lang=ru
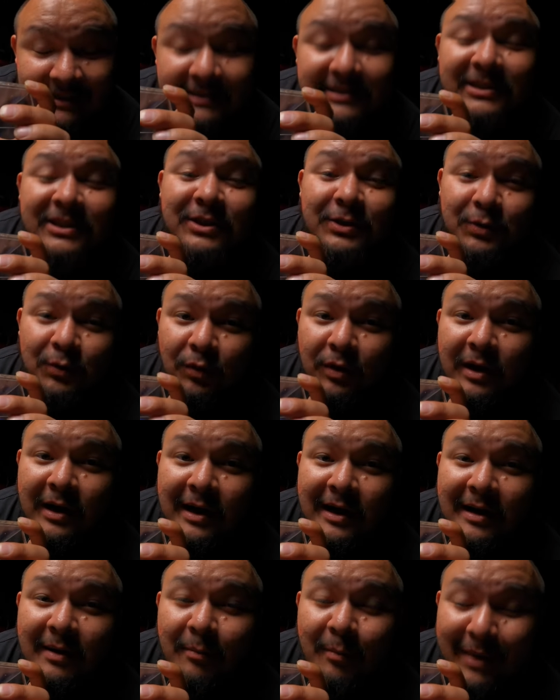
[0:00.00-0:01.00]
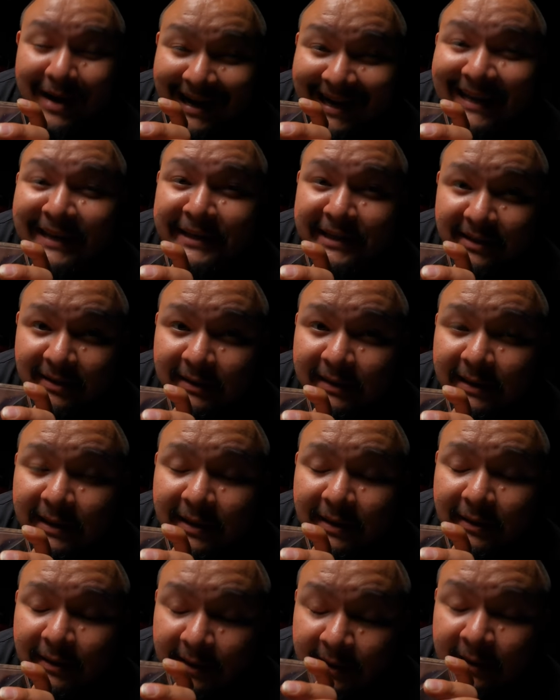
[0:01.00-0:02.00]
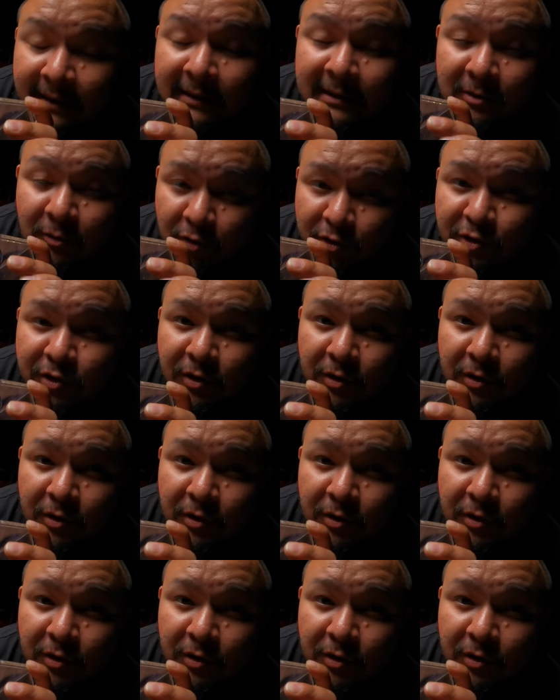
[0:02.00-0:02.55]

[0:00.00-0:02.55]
сука, магнитный. И это очень